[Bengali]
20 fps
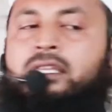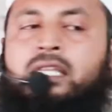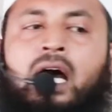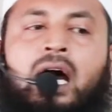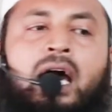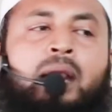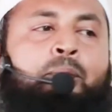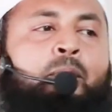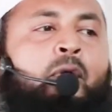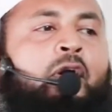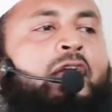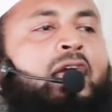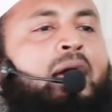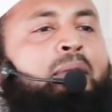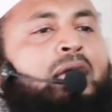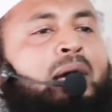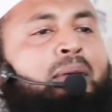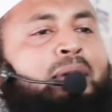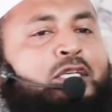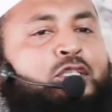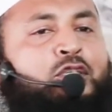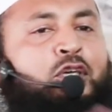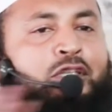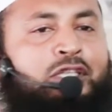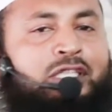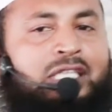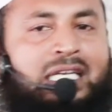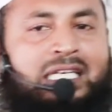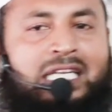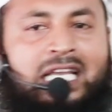তারপরে আমি আমার
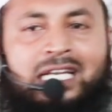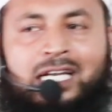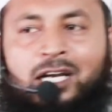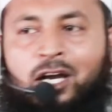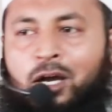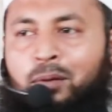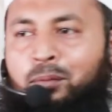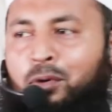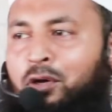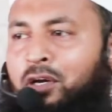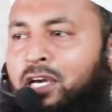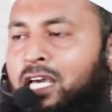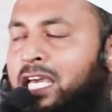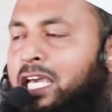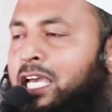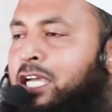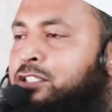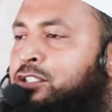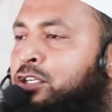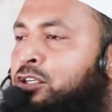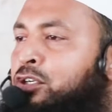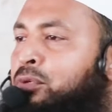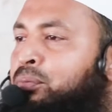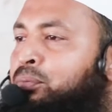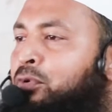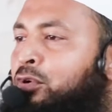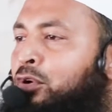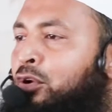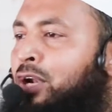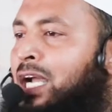সন্তানকে খাওয়াবো এই জন্য
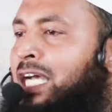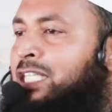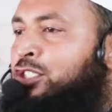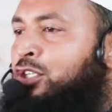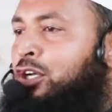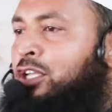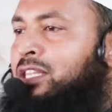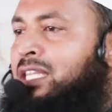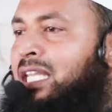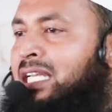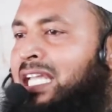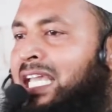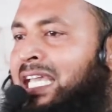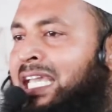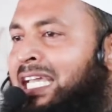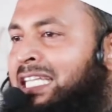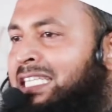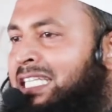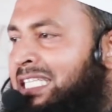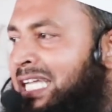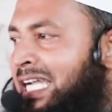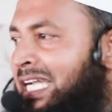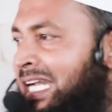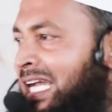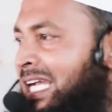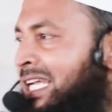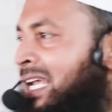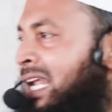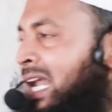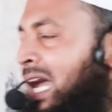পুরো রাত সন্তানকে খেতে দেয়
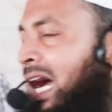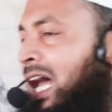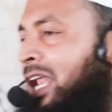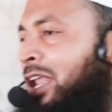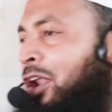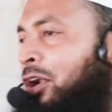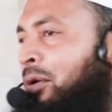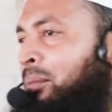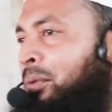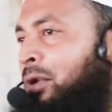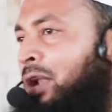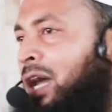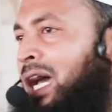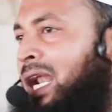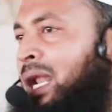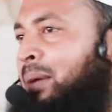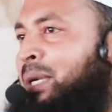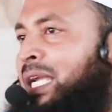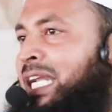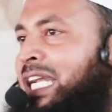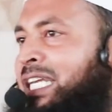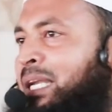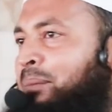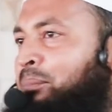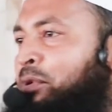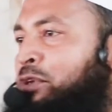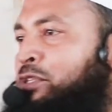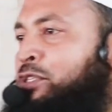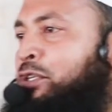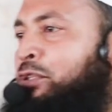নাই আল্লাহ রব্বুল্লা আলমিন এটা
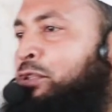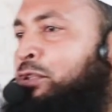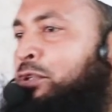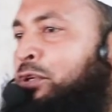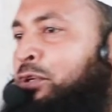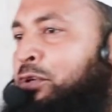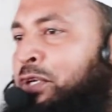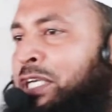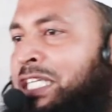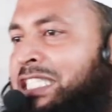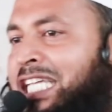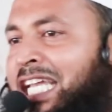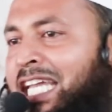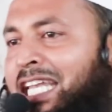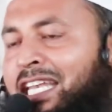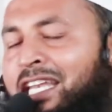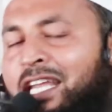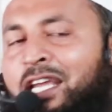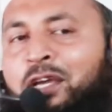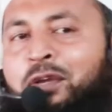পছন্দ করেছেন